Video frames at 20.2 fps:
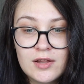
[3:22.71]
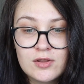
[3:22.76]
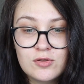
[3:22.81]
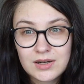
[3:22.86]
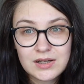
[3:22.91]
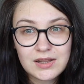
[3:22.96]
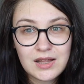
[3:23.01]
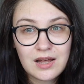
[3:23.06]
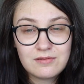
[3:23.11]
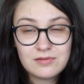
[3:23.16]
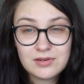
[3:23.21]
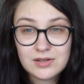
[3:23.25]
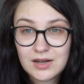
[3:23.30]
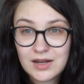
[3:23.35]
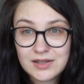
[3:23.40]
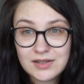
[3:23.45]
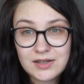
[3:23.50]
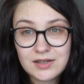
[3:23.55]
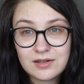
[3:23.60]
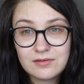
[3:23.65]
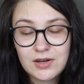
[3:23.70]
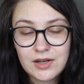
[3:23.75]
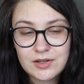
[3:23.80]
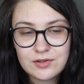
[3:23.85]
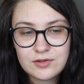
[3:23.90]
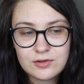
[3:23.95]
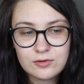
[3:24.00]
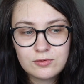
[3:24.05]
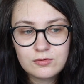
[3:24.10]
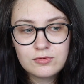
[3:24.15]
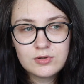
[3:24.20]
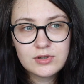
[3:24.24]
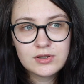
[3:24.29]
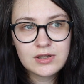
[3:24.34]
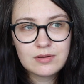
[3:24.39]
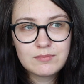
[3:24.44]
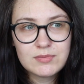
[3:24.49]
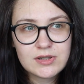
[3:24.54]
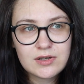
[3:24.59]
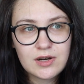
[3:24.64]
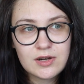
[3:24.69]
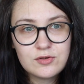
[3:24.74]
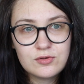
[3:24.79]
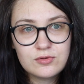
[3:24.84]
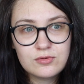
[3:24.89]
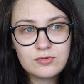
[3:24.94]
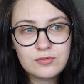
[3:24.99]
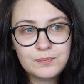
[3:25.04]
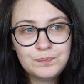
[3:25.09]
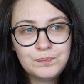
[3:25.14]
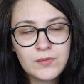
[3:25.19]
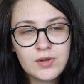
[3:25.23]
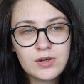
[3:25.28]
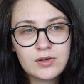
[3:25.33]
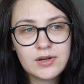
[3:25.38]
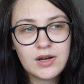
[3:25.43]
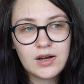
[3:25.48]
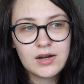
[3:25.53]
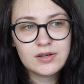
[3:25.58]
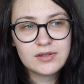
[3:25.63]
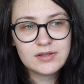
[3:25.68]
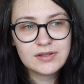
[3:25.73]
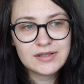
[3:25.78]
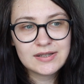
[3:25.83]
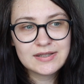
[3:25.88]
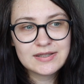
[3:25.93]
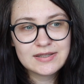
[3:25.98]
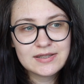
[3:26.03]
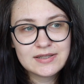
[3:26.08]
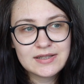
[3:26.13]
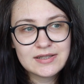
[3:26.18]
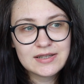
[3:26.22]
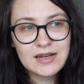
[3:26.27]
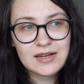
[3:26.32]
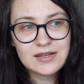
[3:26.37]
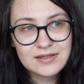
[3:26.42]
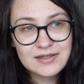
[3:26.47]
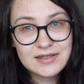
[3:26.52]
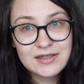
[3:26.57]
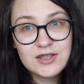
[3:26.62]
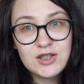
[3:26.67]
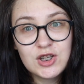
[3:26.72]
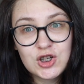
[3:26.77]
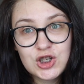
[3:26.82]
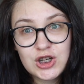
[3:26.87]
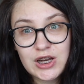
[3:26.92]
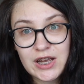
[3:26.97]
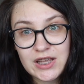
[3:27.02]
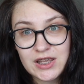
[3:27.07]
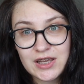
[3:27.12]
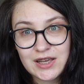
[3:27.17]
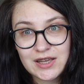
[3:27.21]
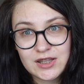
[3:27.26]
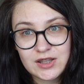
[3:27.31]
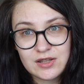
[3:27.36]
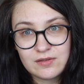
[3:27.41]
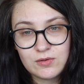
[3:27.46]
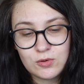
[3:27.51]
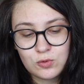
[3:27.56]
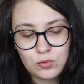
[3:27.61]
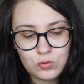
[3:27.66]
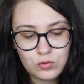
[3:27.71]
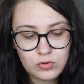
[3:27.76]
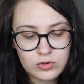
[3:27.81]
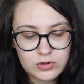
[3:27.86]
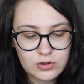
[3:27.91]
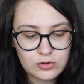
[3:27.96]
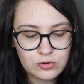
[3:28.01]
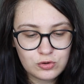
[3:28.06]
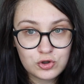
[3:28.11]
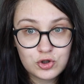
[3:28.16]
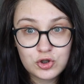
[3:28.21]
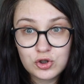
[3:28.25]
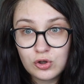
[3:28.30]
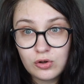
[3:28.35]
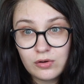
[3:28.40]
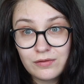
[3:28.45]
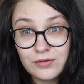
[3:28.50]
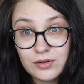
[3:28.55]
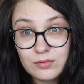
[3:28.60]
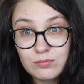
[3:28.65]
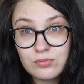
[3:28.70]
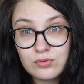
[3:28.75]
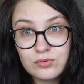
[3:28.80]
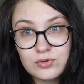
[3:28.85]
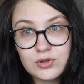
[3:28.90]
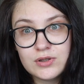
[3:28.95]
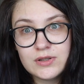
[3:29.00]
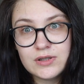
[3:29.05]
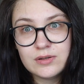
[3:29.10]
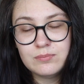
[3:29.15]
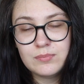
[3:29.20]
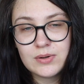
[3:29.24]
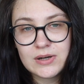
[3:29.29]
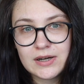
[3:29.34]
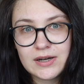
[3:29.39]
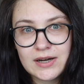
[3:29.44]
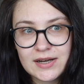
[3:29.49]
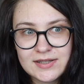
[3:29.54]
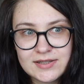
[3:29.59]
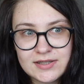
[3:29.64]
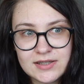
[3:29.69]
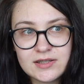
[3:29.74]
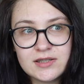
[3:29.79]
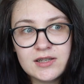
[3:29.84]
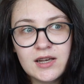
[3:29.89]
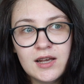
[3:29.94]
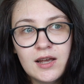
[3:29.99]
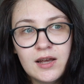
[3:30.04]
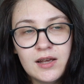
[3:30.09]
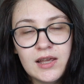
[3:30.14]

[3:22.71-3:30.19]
Когда вы открываете курс, там сразу, а, так сказать, содержание этого курса, то есть что вы будете проходить,